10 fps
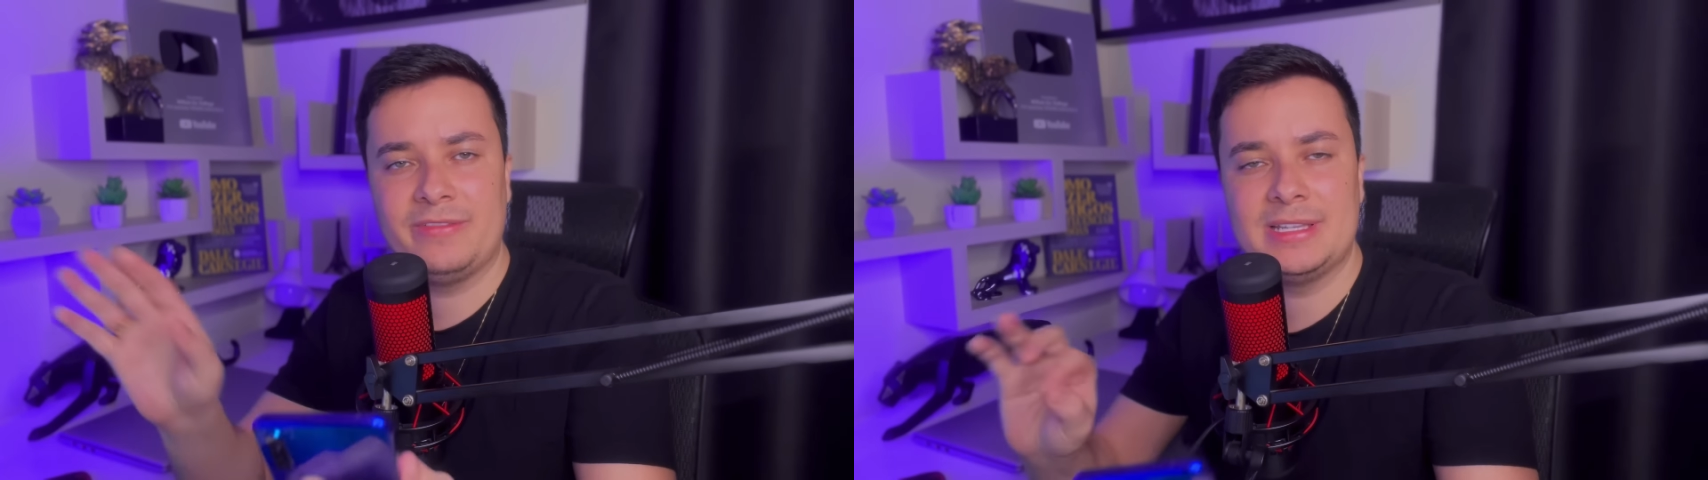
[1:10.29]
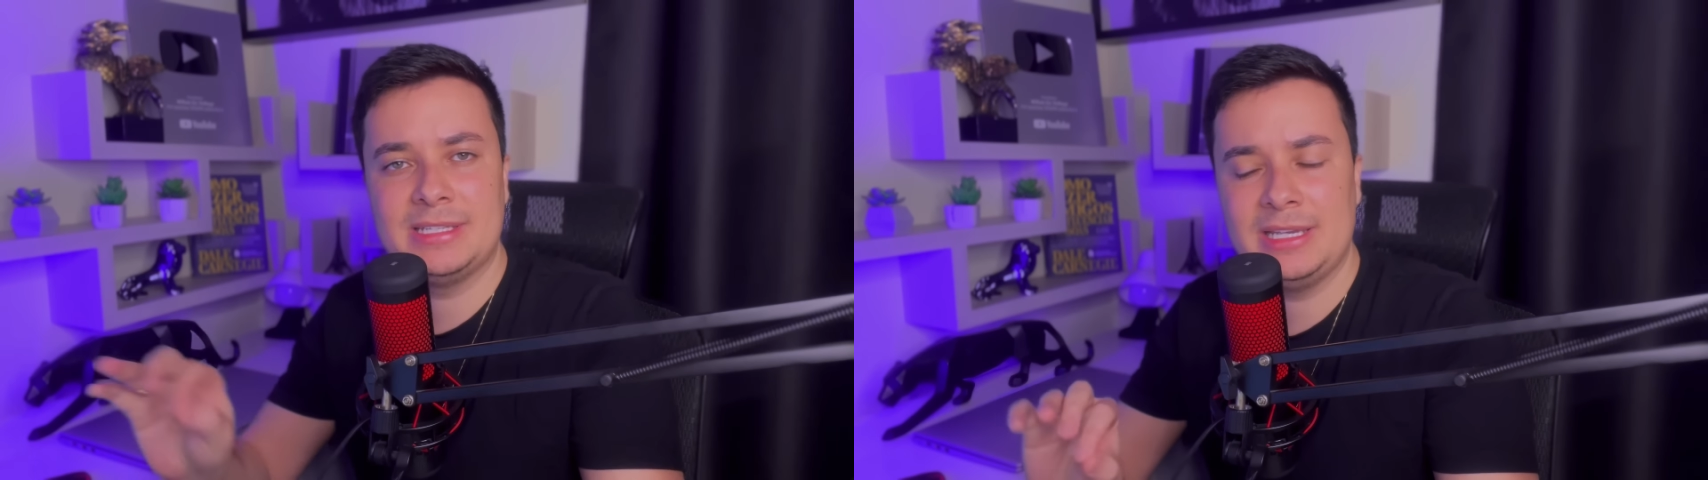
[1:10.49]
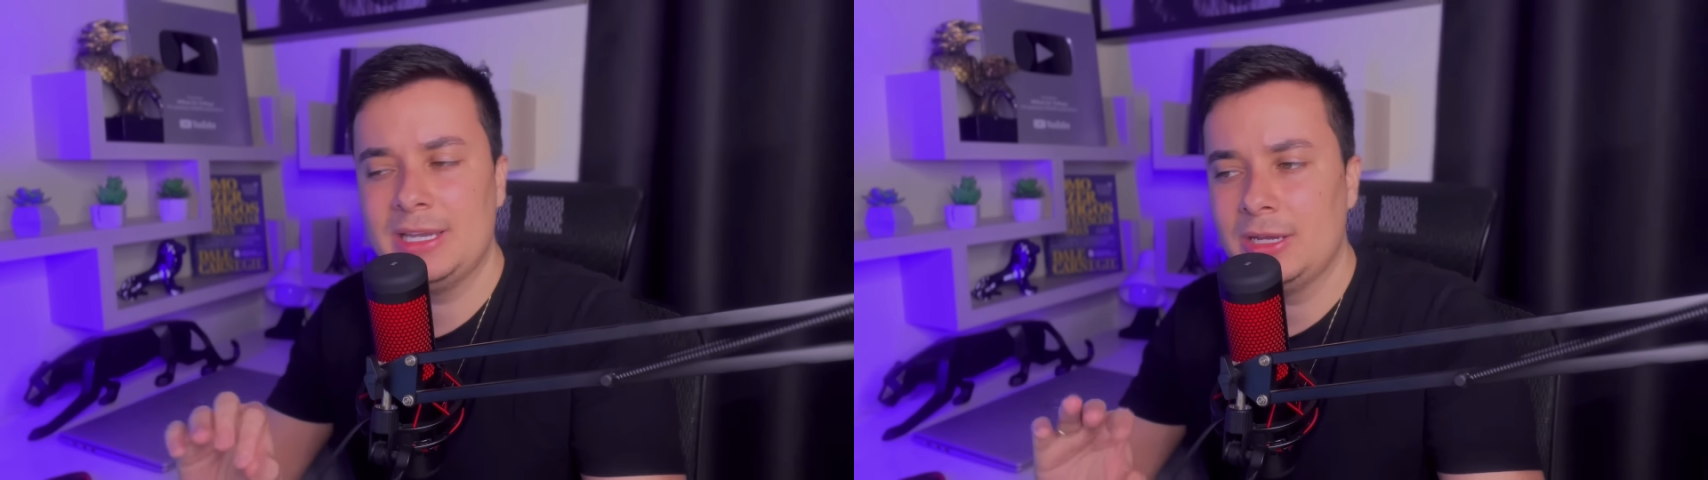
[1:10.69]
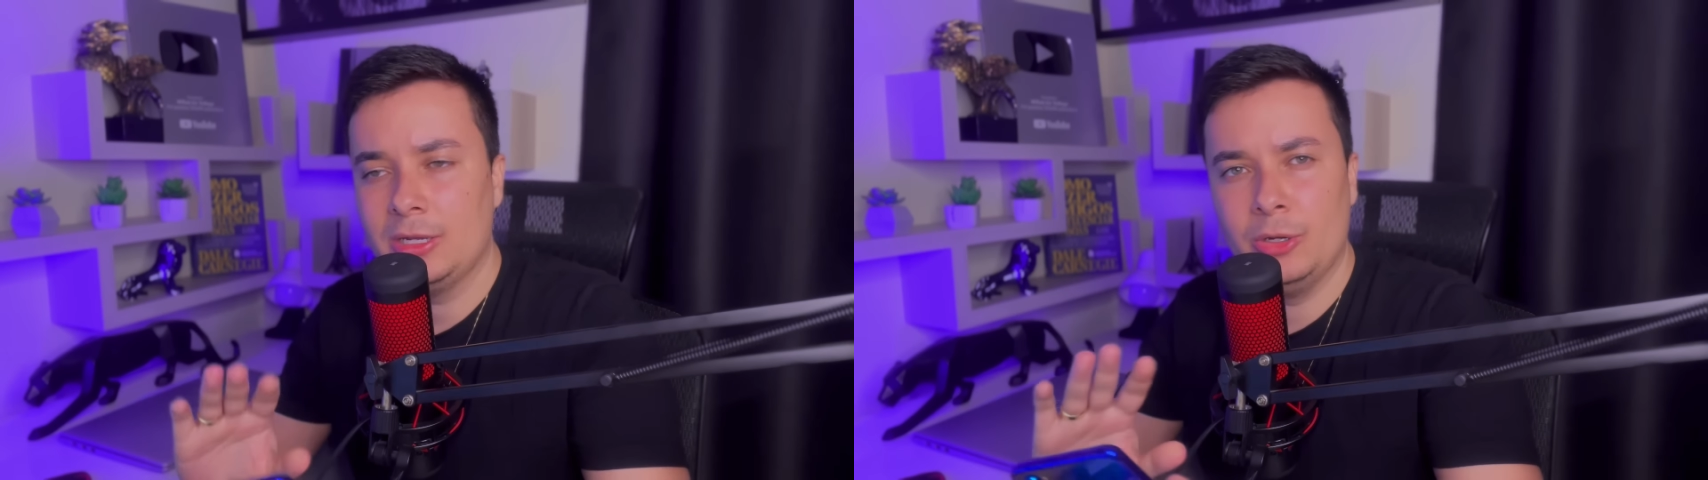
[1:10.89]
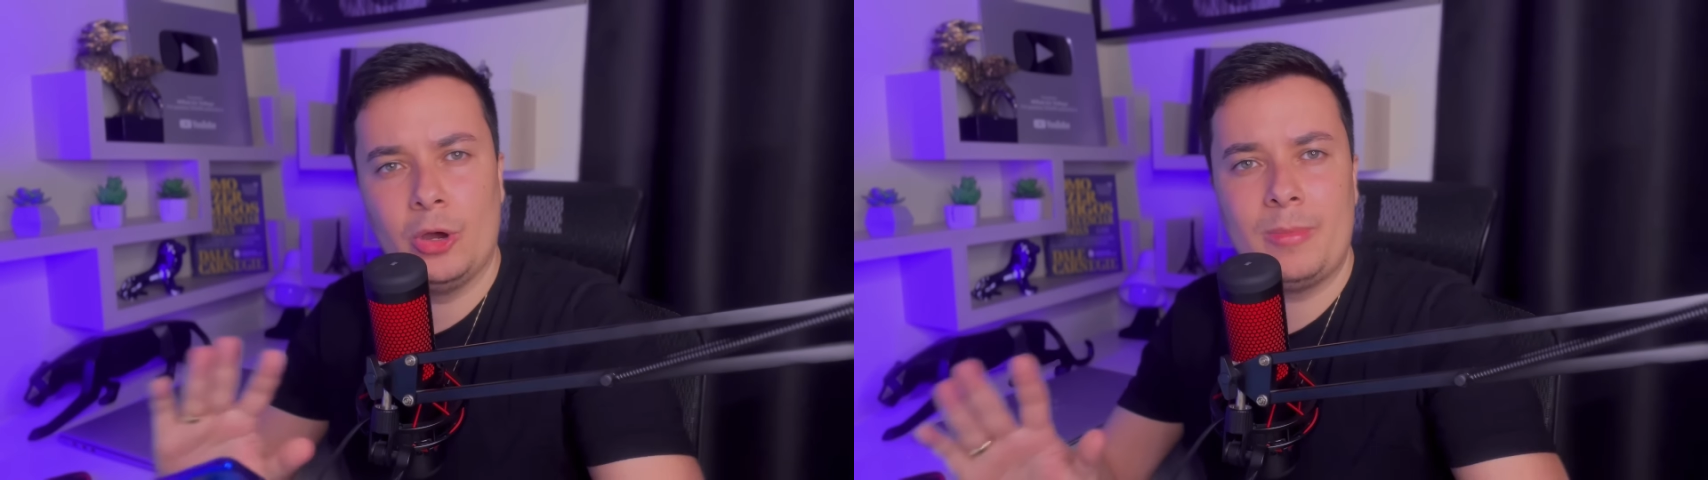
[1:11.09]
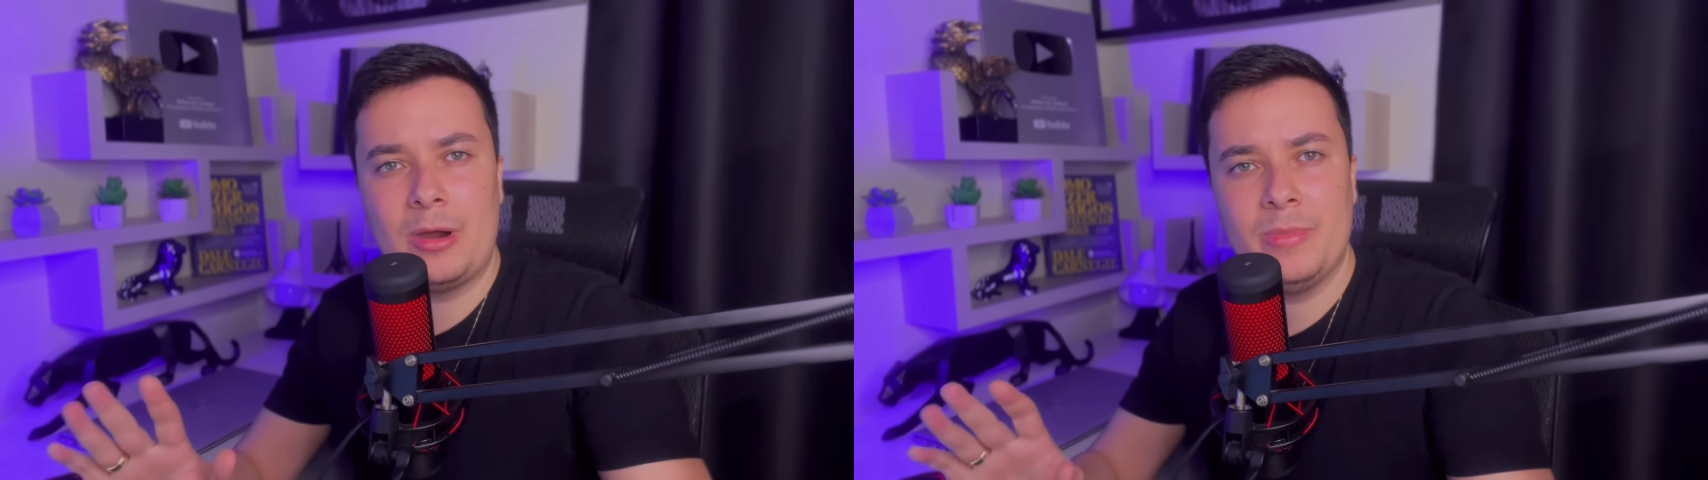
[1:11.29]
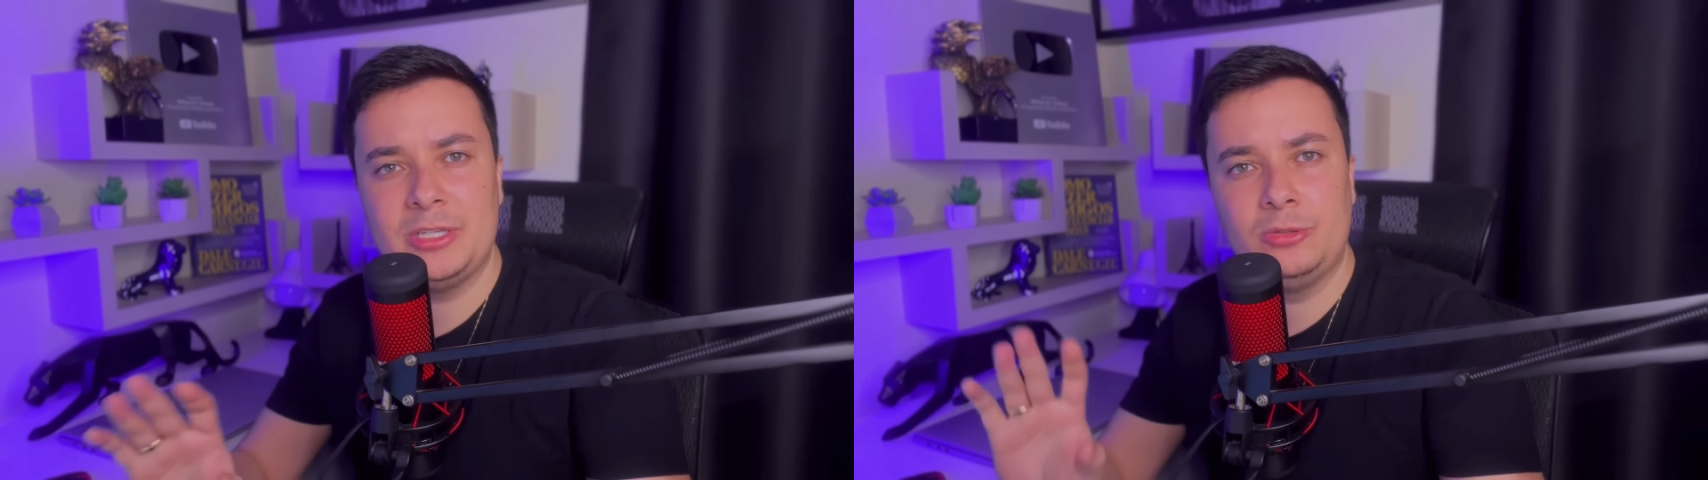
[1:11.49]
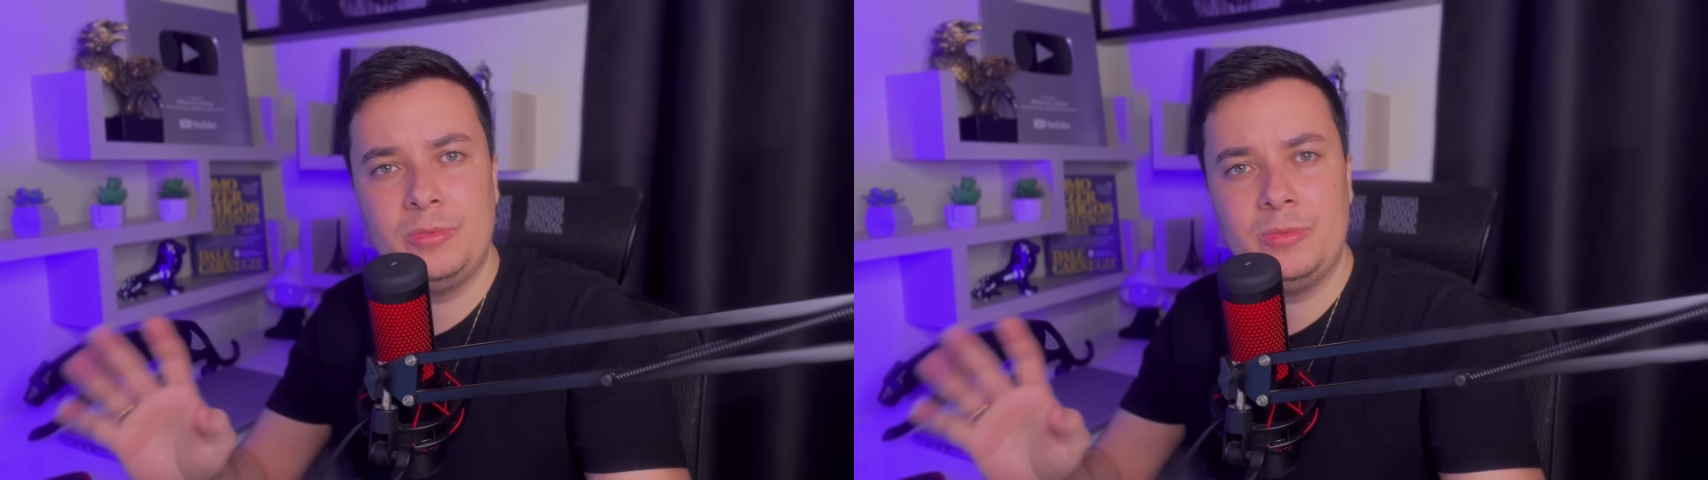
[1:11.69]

fazer normalmente,